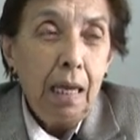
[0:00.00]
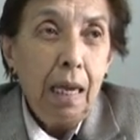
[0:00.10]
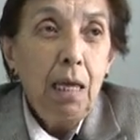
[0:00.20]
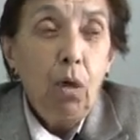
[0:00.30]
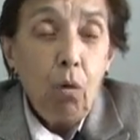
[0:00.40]

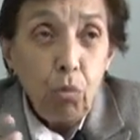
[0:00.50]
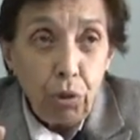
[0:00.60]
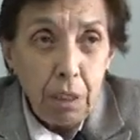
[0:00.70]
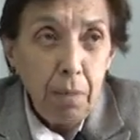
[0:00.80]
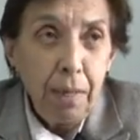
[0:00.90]
que
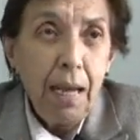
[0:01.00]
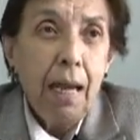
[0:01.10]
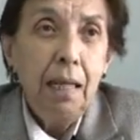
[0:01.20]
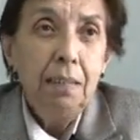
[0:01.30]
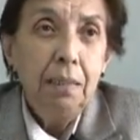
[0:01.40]
inclusive
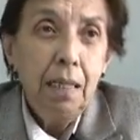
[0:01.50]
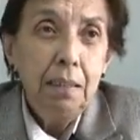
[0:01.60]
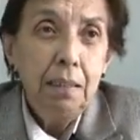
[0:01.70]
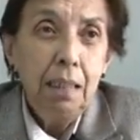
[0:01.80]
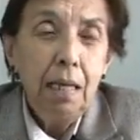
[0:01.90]
la gente
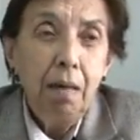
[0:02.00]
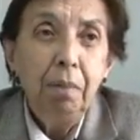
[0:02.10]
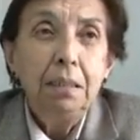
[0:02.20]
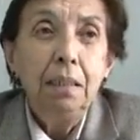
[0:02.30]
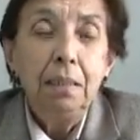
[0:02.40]
andina a
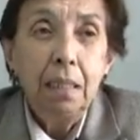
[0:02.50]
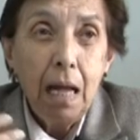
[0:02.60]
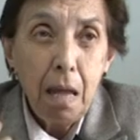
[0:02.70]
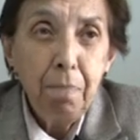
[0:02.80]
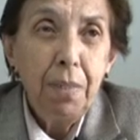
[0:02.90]
veces
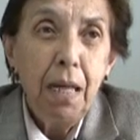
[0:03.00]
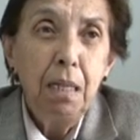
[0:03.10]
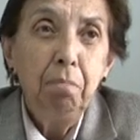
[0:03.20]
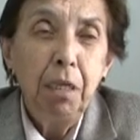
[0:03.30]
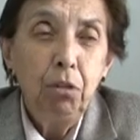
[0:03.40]
cambia
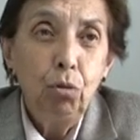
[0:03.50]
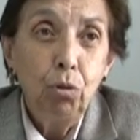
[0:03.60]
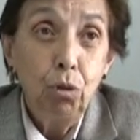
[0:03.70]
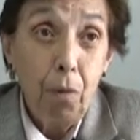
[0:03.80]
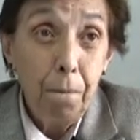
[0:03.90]

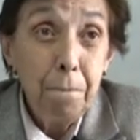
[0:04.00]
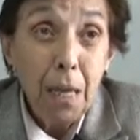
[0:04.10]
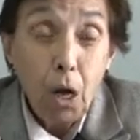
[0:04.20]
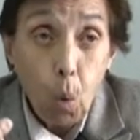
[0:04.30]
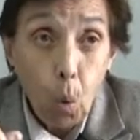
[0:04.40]
alimentos
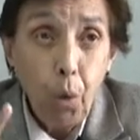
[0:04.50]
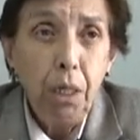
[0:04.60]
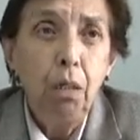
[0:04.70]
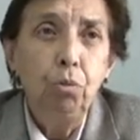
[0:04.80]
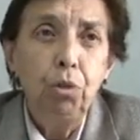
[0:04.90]

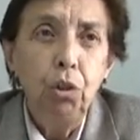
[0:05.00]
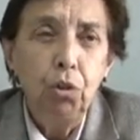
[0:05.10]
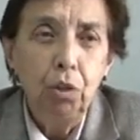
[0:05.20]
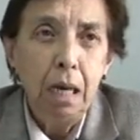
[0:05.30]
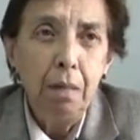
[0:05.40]
mejores
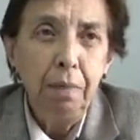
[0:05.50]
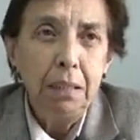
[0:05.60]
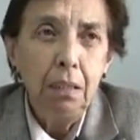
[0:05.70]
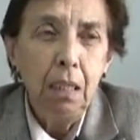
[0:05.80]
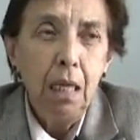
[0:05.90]

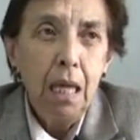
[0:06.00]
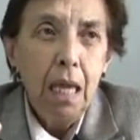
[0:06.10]
nutricionalmente